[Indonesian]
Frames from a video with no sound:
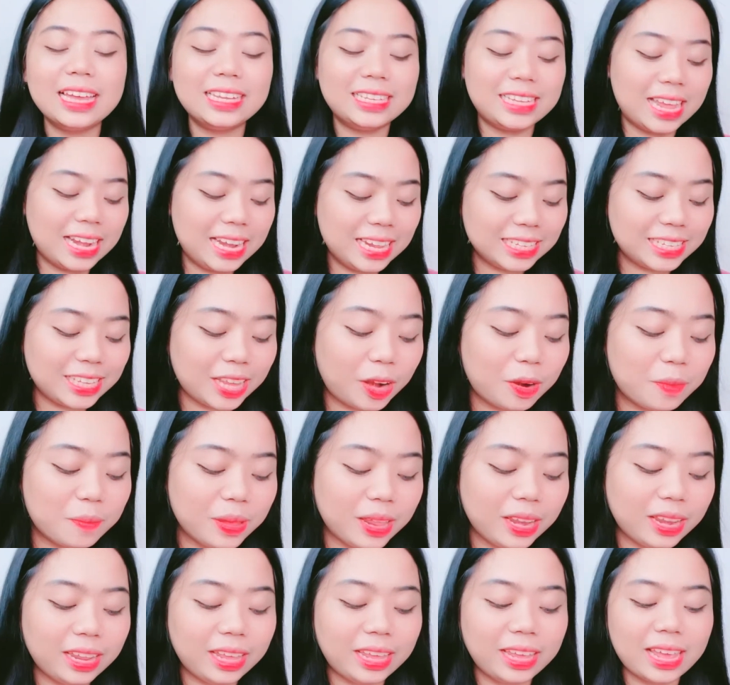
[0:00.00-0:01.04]
Jadi serum
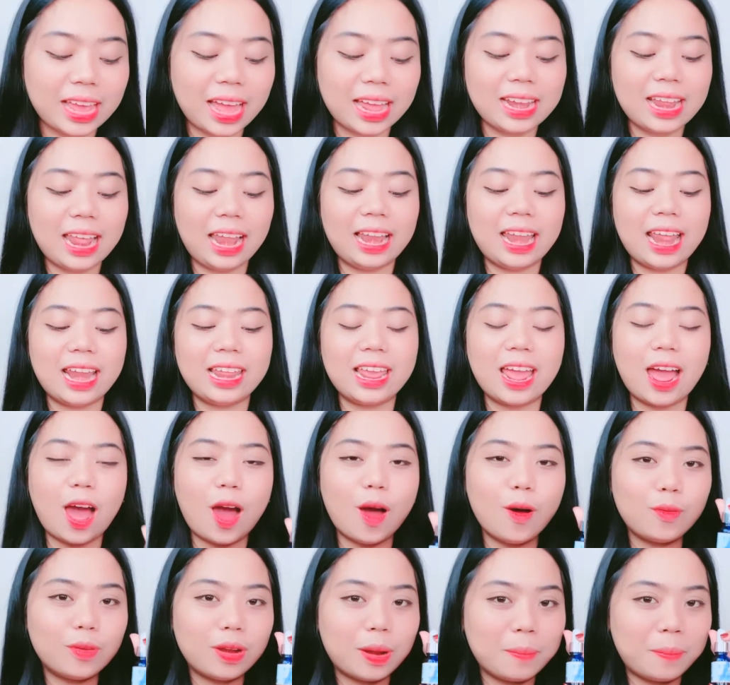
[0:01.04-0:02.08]
ini adalah dari
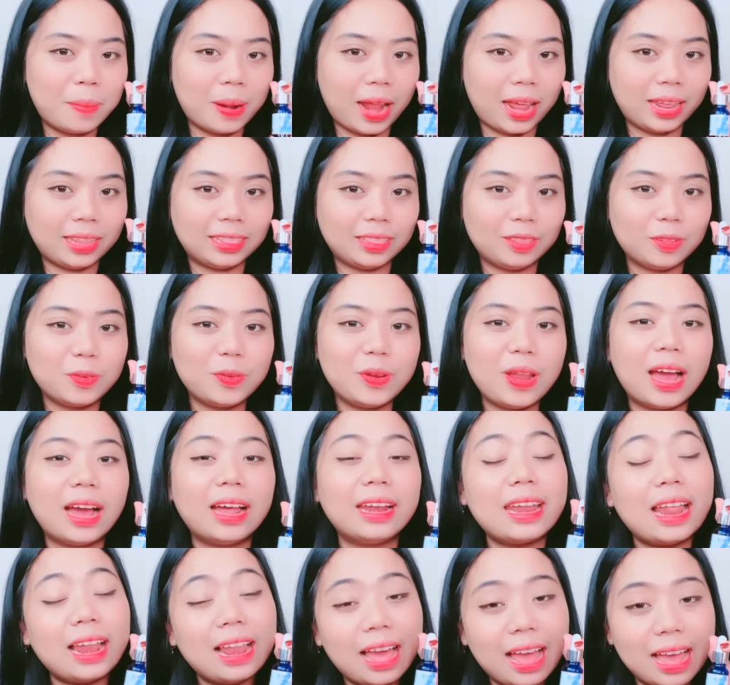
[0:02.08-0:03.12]
Aura Bright. Udah
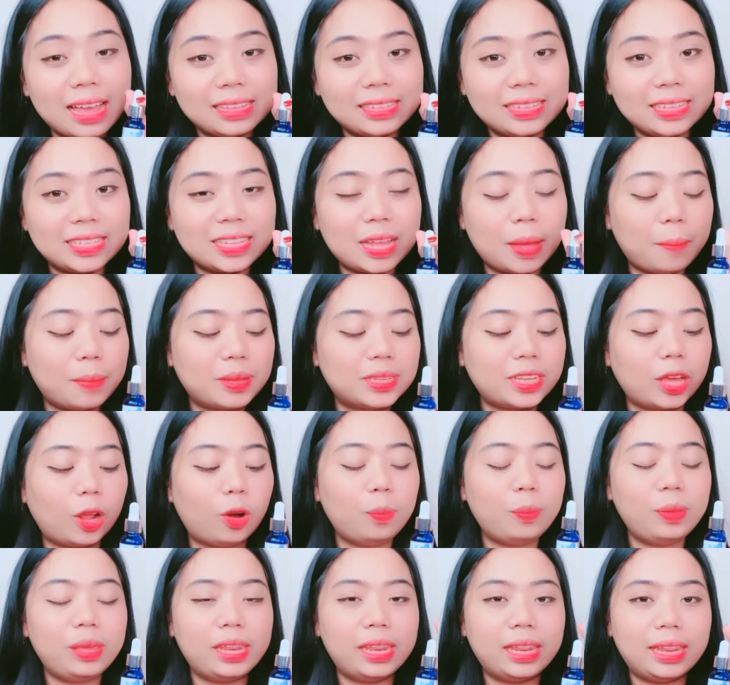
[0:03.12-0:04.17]
kenal nggak sih sama
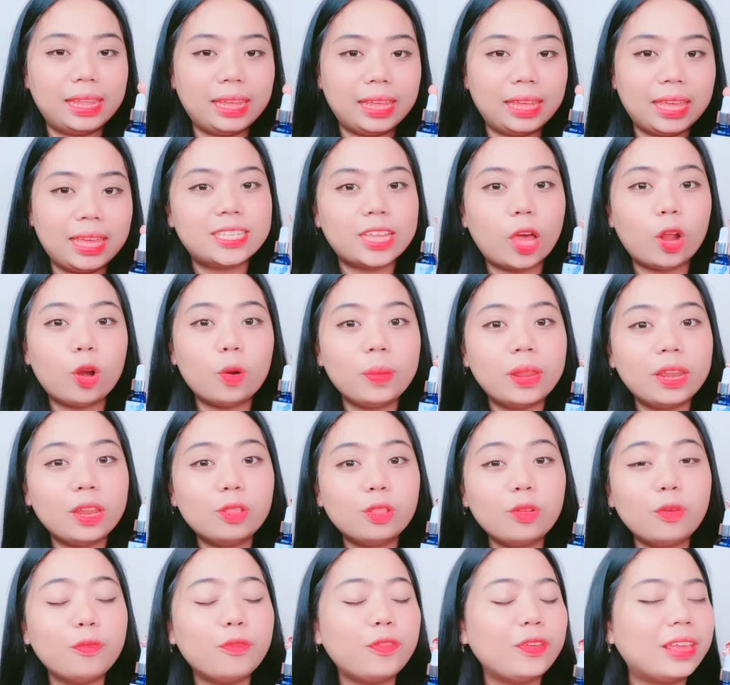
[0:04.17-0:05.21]
serum ini? Serum
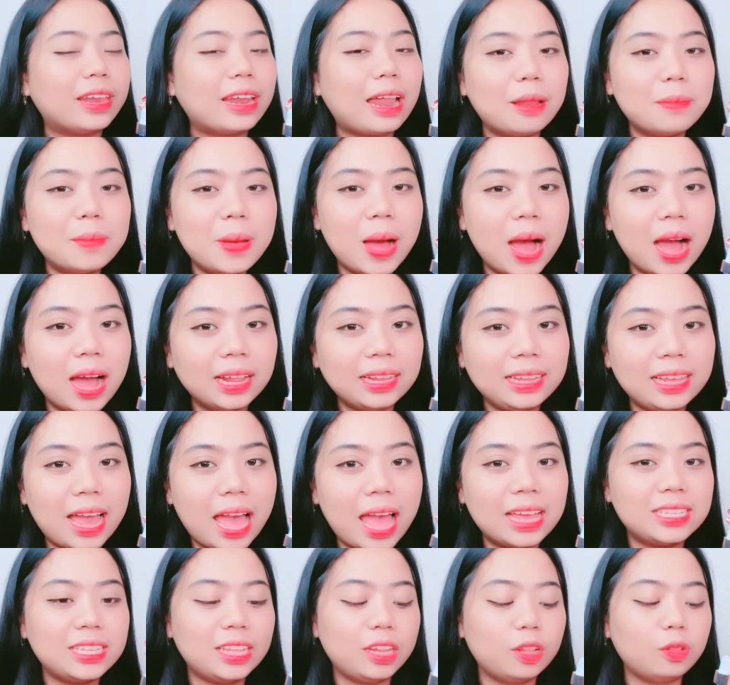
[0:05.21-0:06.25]
ini tuh viral banget
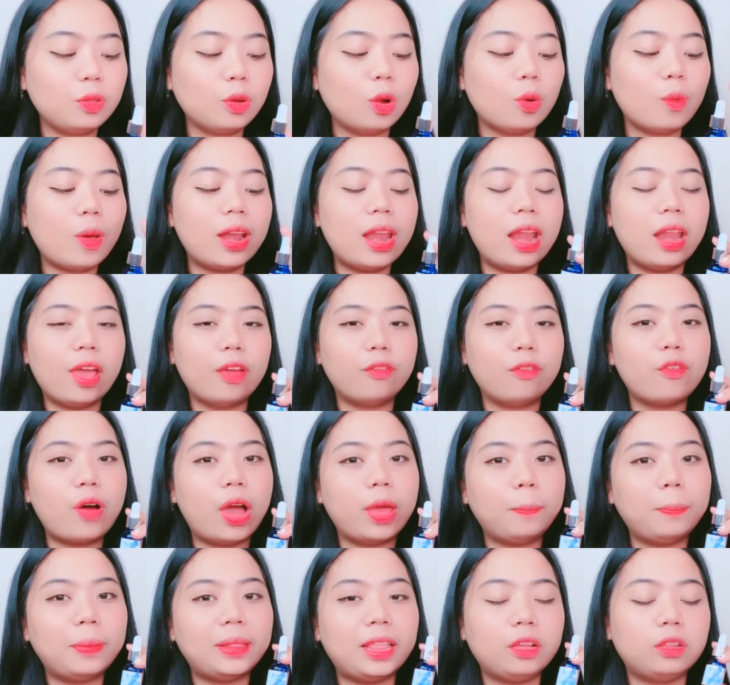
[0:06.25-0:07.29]
guys. Ini tuh keluar dari
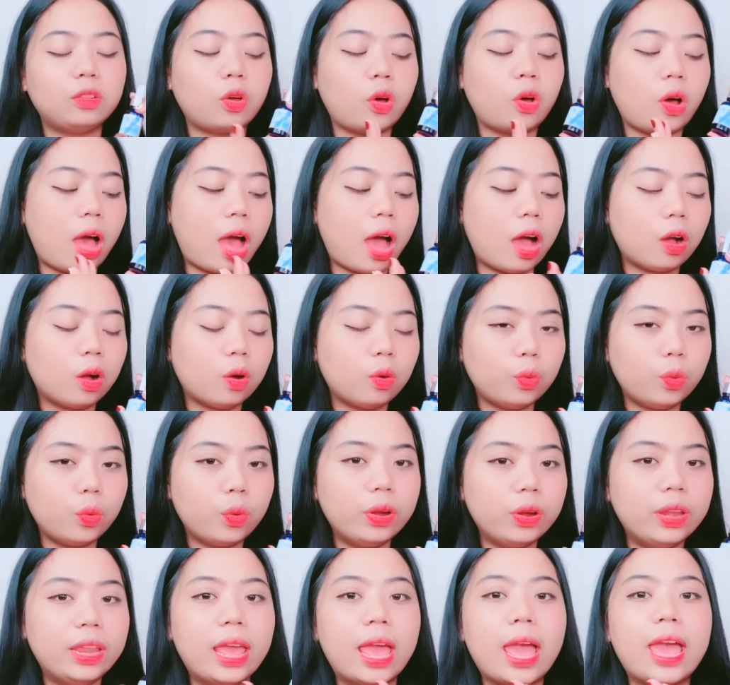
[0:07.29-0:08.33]
FYP TikTok
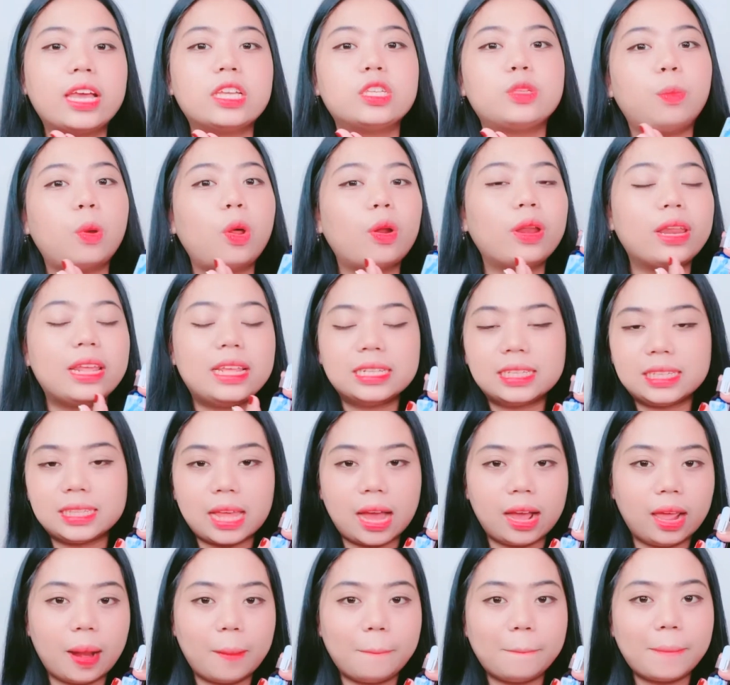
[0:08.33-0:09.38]
aku, di explore
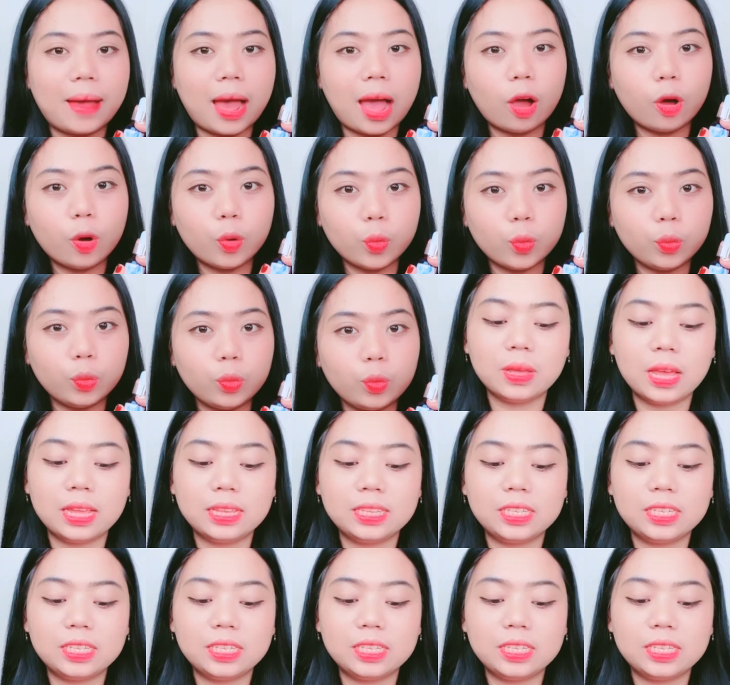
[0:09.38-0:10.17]
Instagram aku.